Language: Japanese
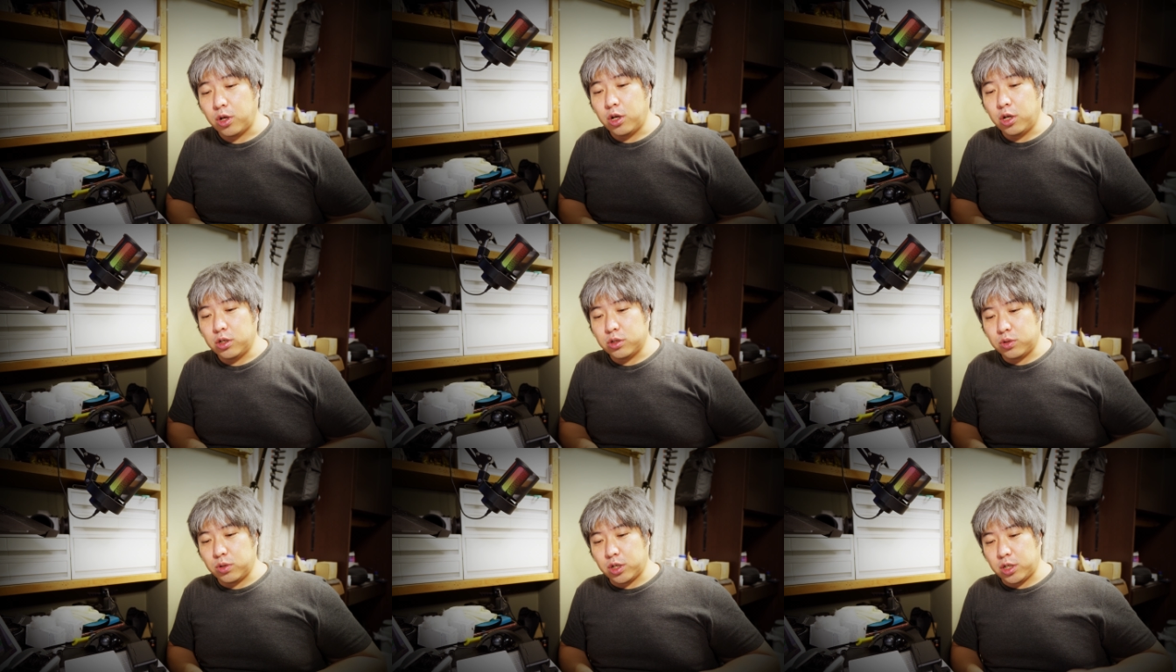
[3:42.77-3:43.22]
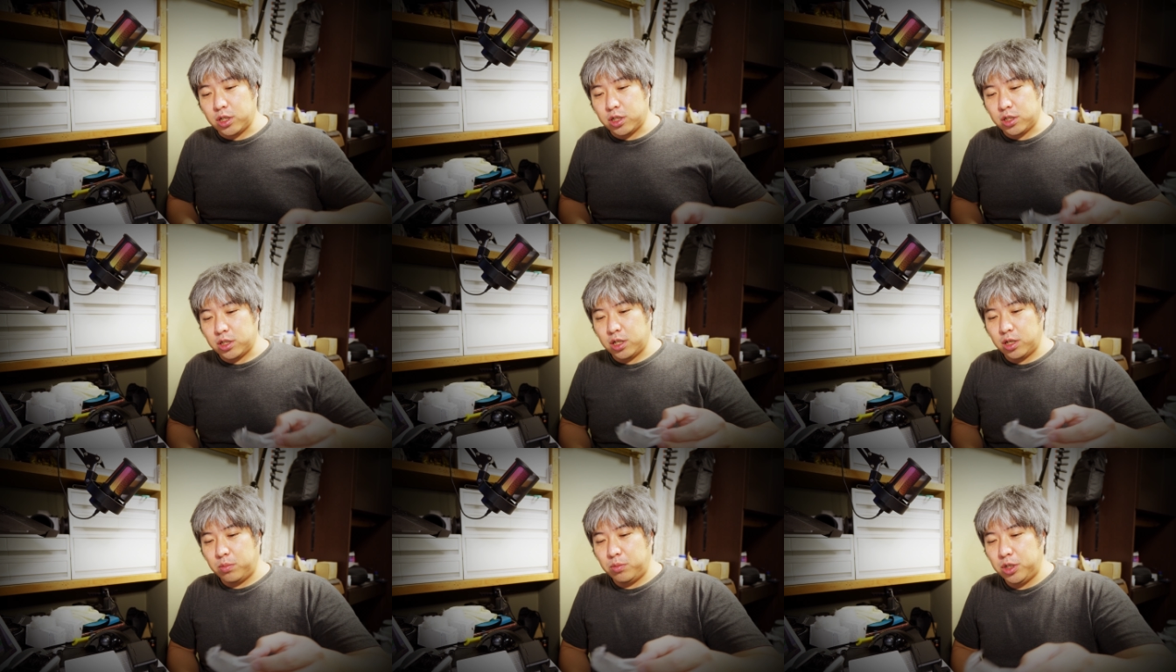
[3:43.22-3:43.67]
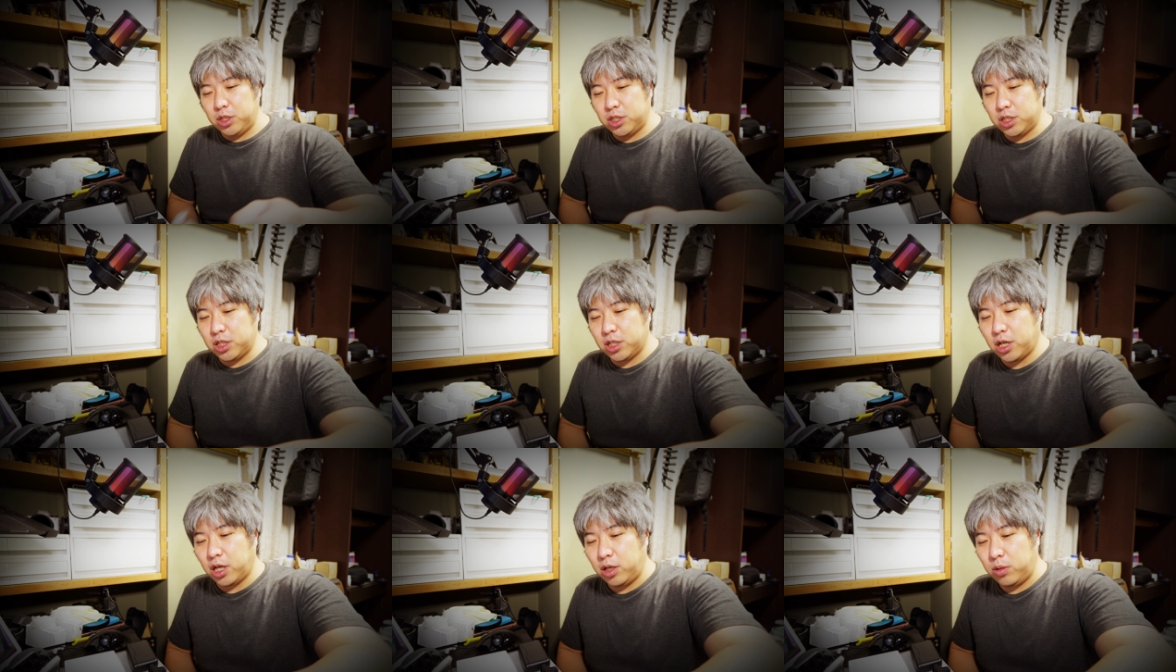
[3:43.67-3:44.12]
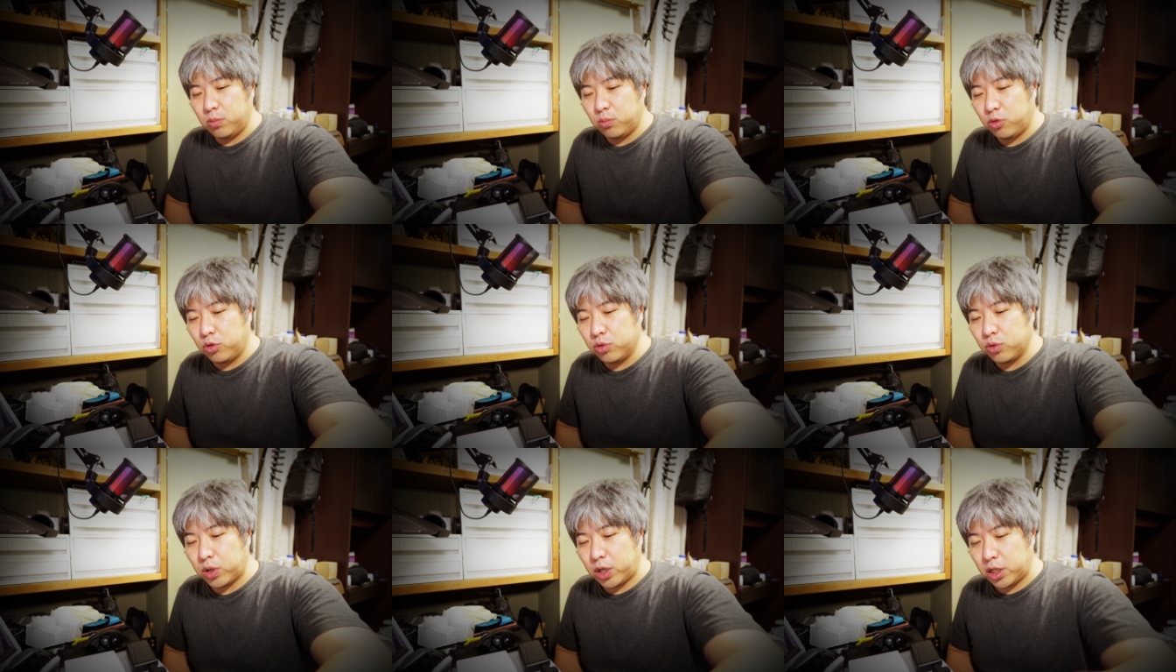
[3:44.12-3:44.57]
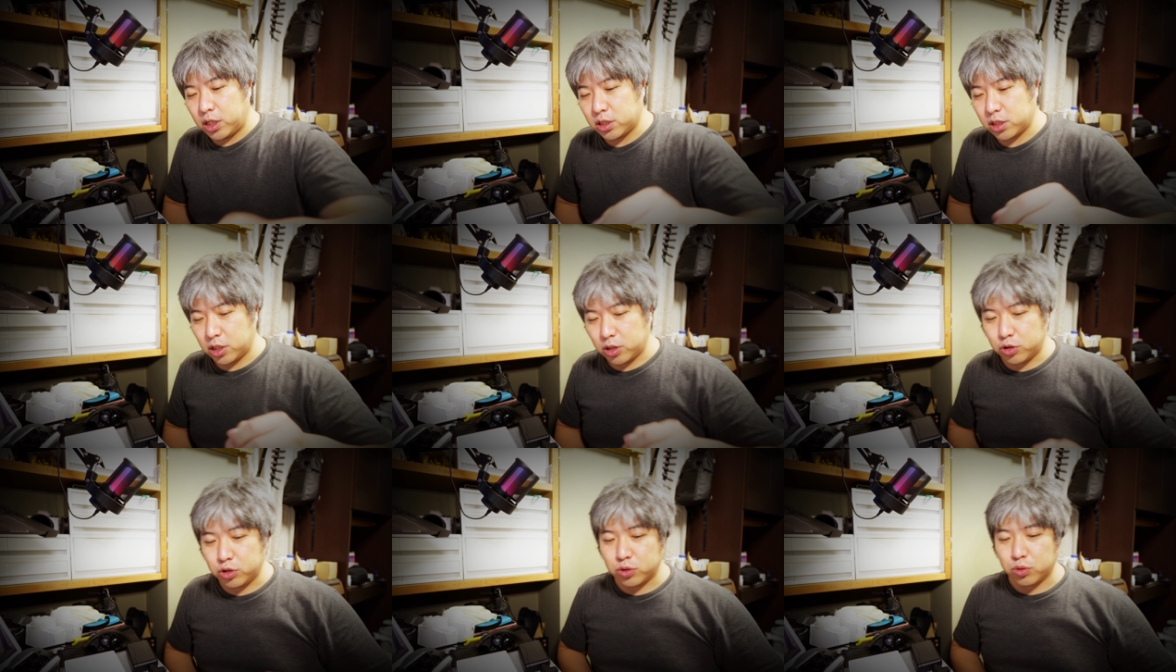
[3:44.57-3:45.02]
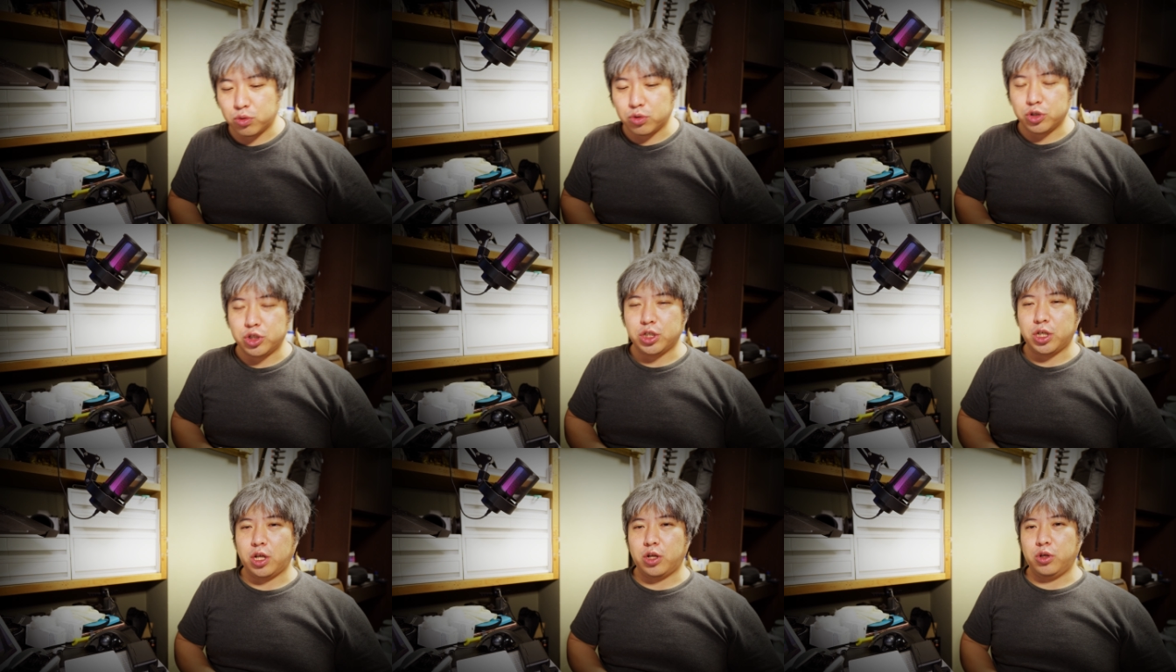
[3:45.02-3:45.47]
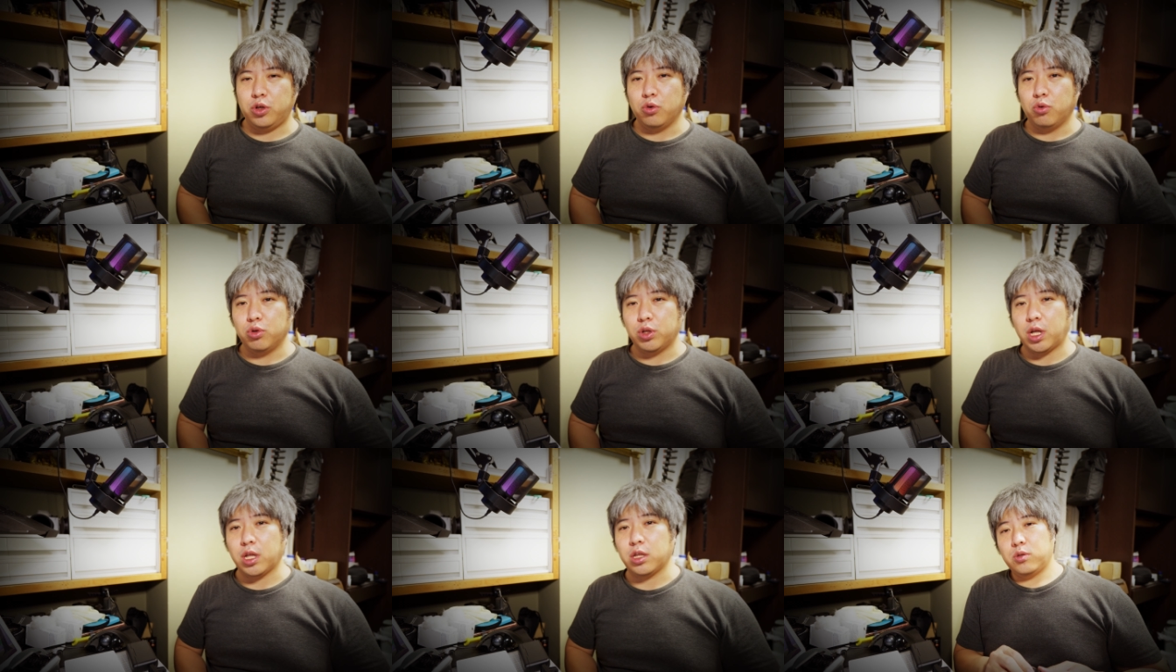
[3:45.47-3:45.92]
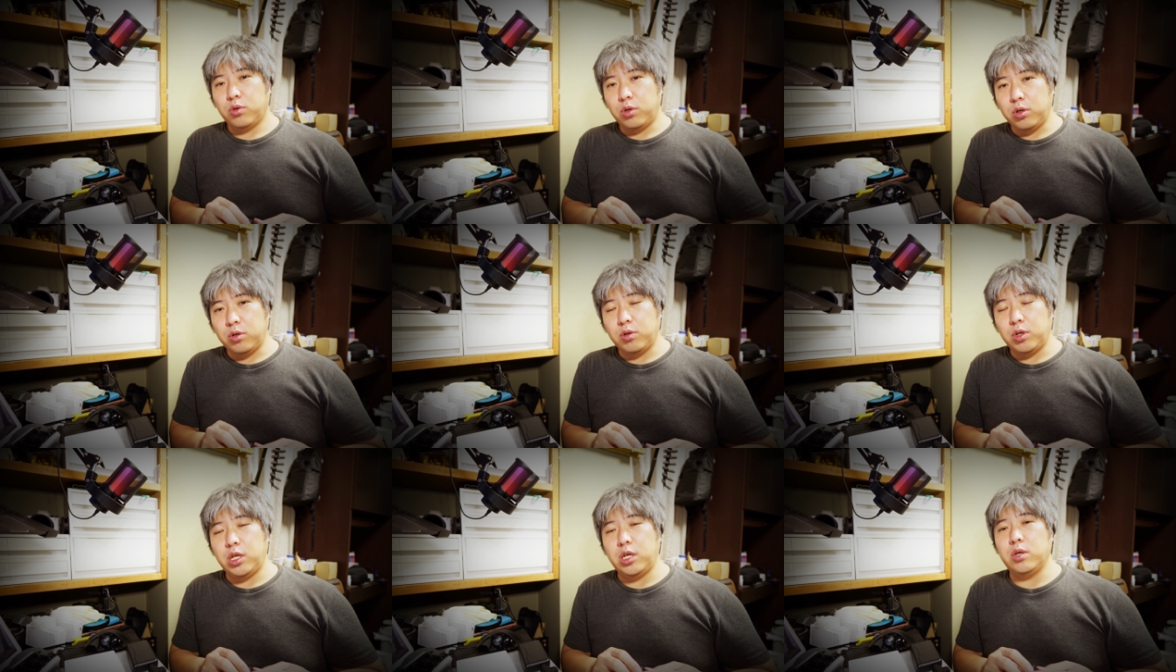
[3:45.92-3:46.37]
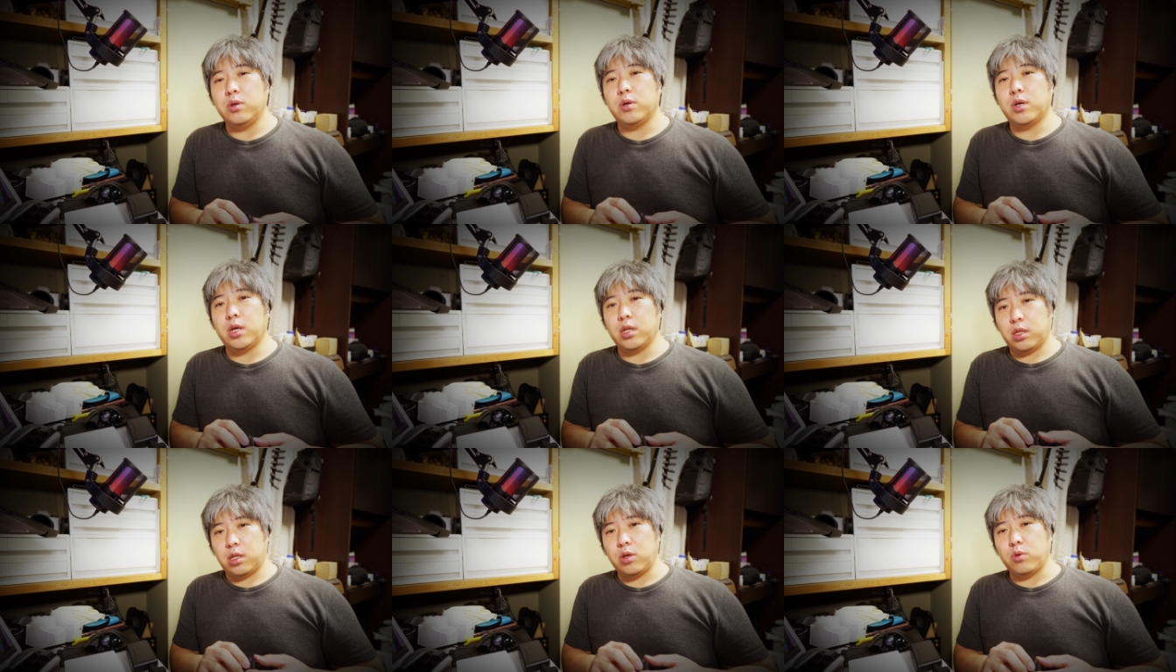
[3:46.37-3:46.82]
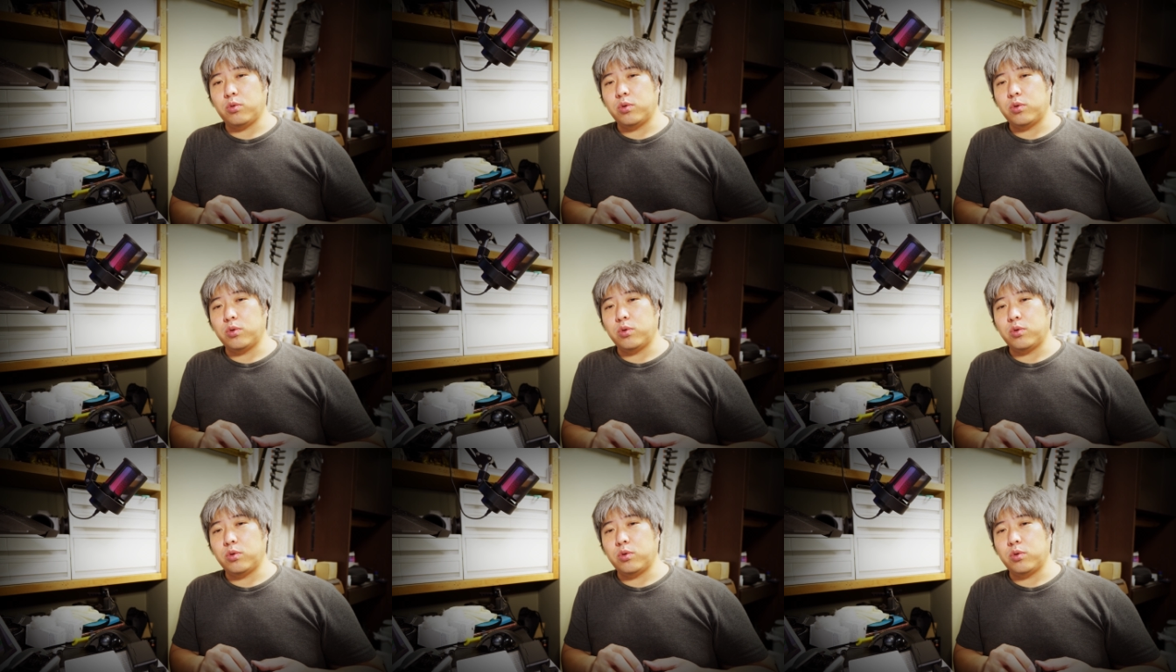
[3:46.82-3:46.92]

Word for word: それがですね、短いものがですね、付属しているようだという理由があって、